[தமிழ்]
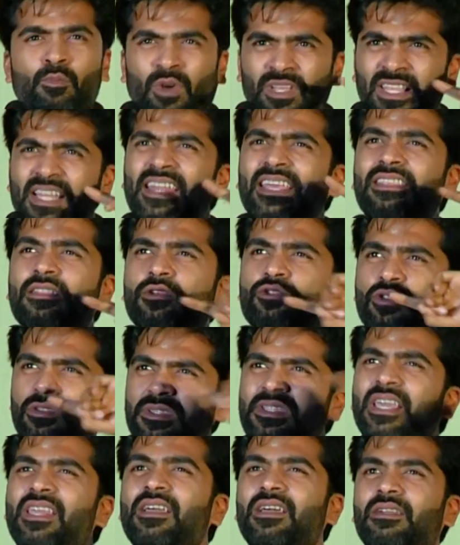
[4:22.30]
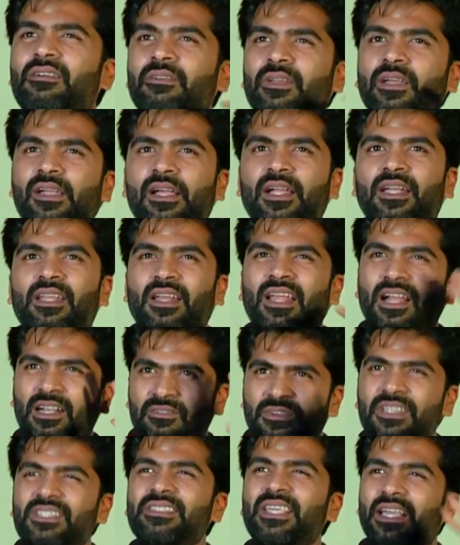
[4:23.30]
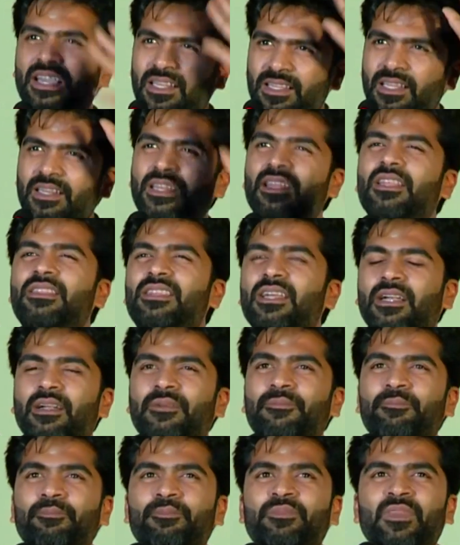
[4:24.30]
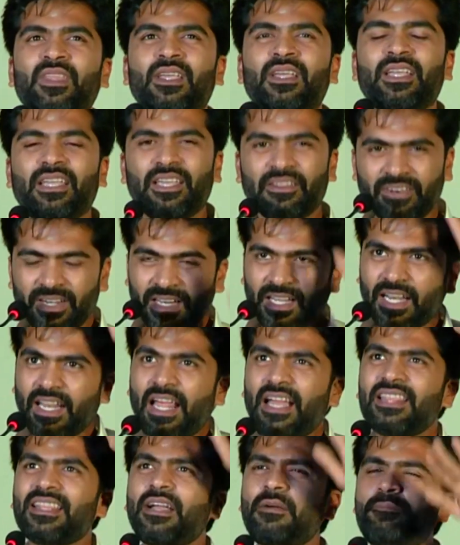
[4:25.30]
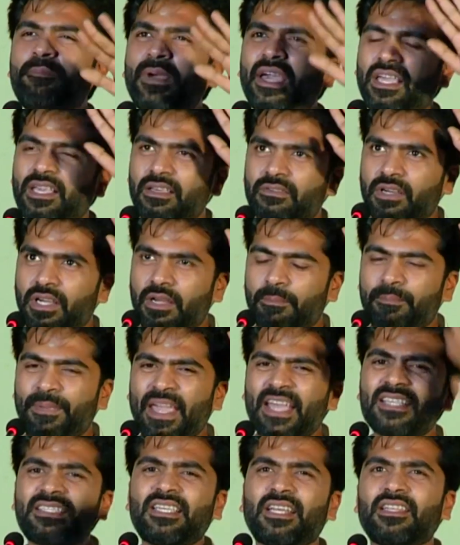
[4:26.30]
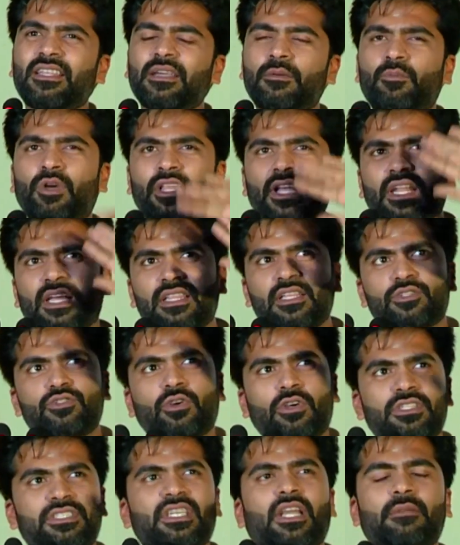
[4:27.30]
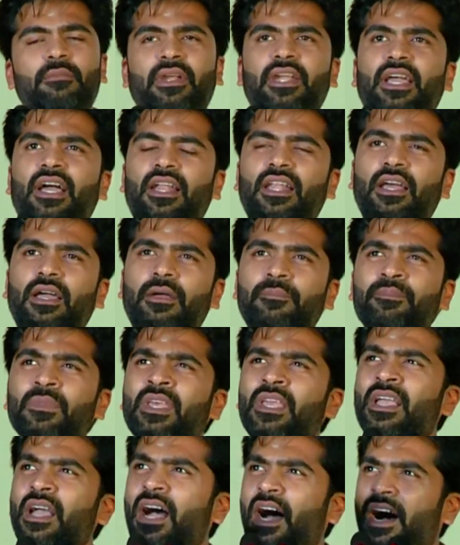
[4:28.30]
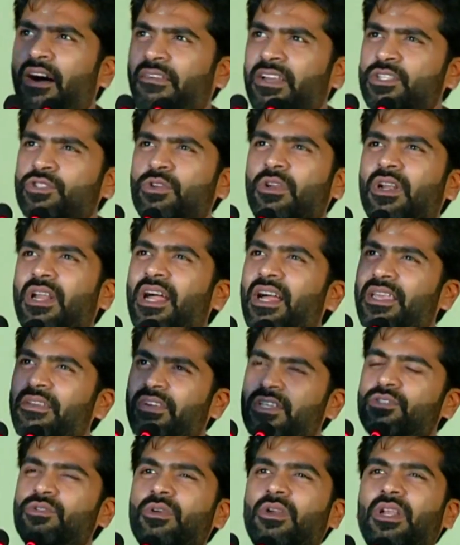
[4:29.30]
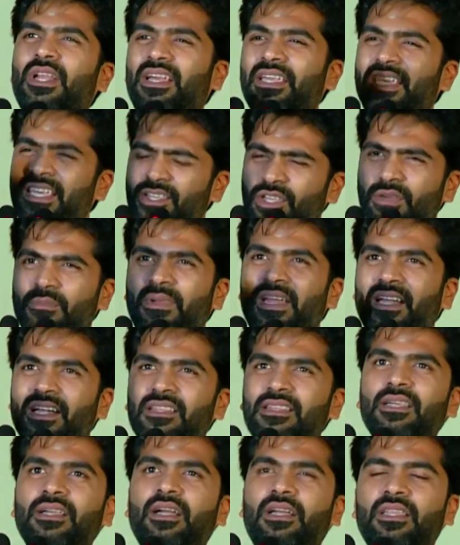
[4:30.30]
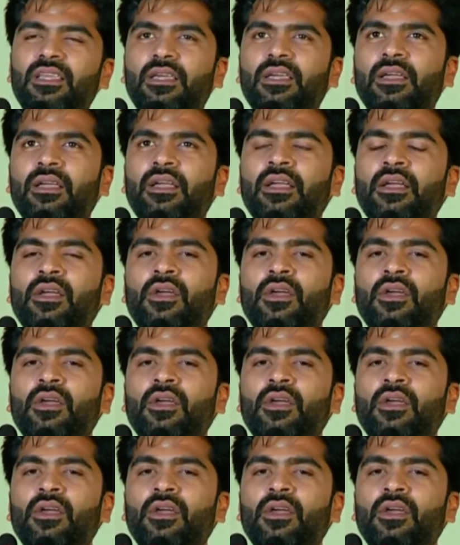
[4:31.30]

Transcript: முதல்ல இந்த சுற்றி இருக்கிறவனுங்க எல்லாம் அட்வைஸ் கேட்குறது நிறுத்துங்க இவனுங்கெல்லாம் இவங்க பேசுறது முதல்ல இந்த சோசியல் மீடியாவில் அவன் சொல்கிறான் இவன் சொல்கிறான் எதையுமே எடுத்துக்காதீங்க